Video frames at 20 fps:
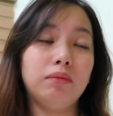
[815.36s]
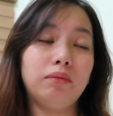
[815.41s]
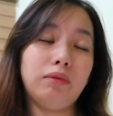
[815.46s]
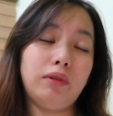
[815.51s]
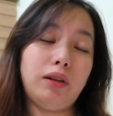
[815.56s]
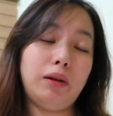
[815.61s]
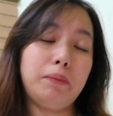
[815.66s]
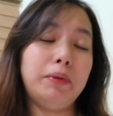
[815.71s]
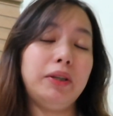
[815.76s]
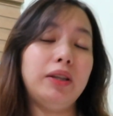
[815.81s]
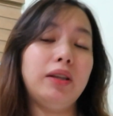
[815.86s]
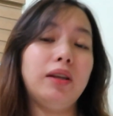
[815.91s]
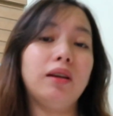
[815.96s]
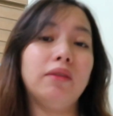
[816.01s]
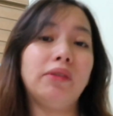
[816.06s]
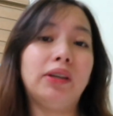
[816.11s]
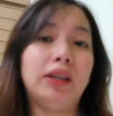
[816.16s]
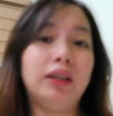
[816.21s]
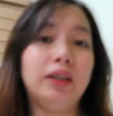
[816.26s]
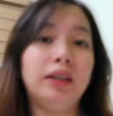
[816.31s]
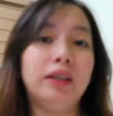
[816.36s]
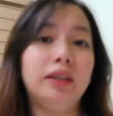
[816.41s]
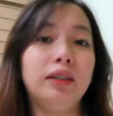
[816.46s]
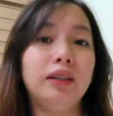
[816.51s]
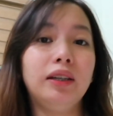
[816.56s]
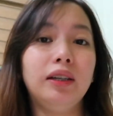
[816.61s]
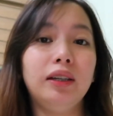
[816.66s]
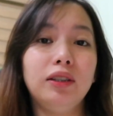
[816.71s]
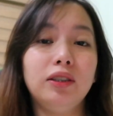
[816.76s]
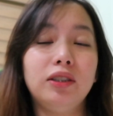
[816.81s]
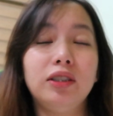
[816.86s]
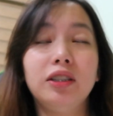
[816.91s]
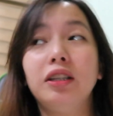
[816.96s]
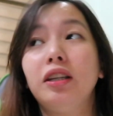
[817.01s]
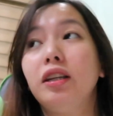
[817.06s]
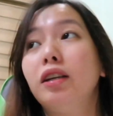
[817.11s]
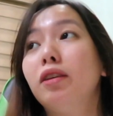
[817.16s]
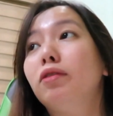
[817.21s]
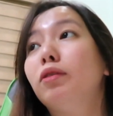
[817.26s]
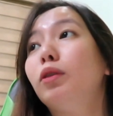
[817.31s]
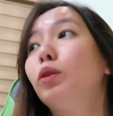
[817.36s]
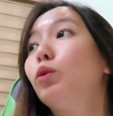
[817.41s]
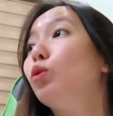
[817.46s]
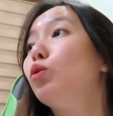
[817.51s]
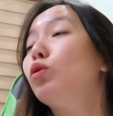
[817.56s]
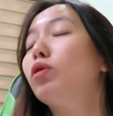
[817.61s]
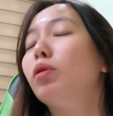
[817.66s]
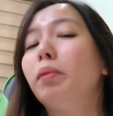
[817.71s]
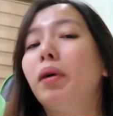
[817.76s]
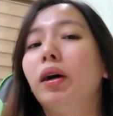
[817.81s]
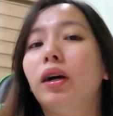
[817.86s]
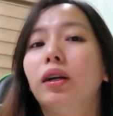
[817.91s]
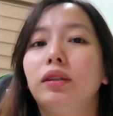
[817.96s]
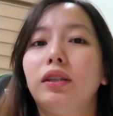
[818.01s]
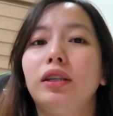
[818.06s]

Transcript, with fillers: gabi na rin. And si Lev nandun sa mga